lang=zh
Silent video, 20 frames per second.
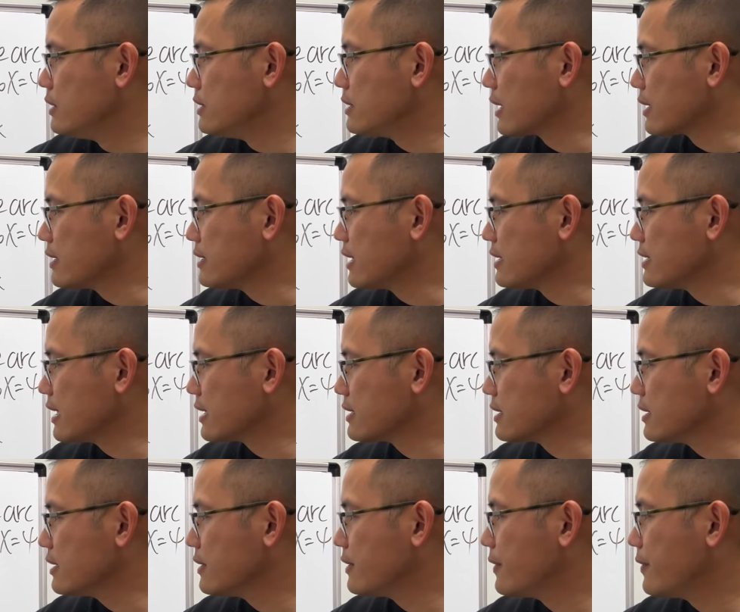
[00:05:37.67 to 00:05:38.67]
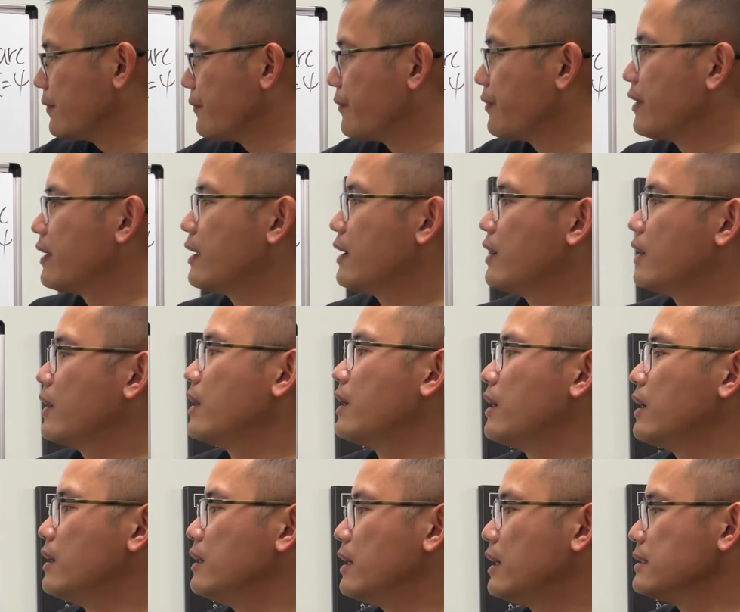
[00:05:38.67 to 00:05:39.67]
长像这样子
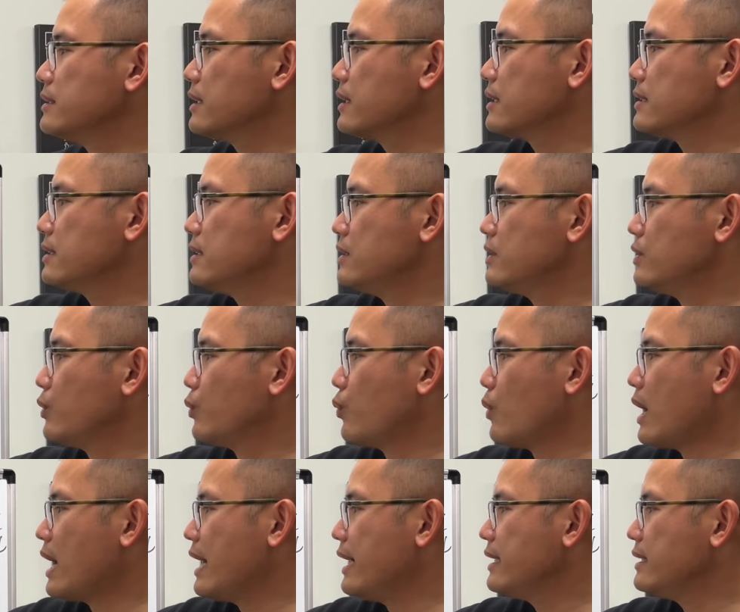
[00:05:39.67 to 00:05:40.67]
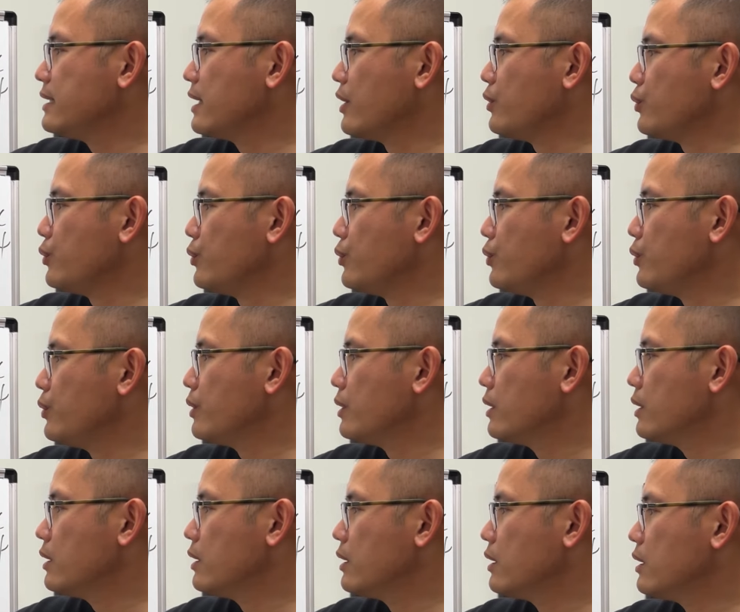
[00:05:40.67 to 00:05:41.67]
啊。这个是 y 等于
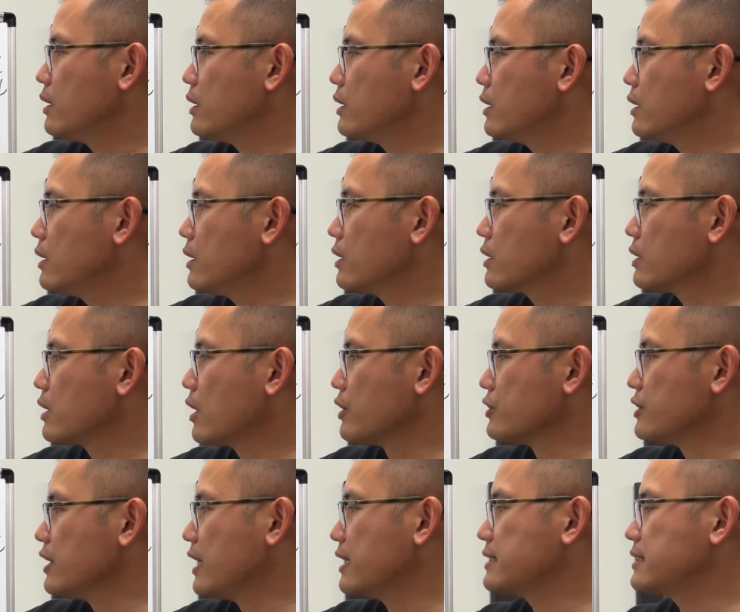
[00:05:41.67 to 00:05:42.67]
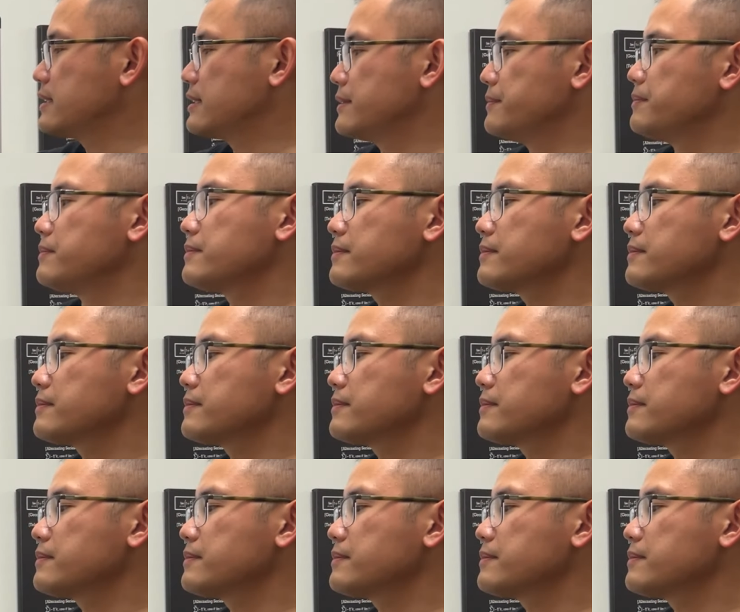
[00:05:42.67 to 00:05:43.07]
cos x。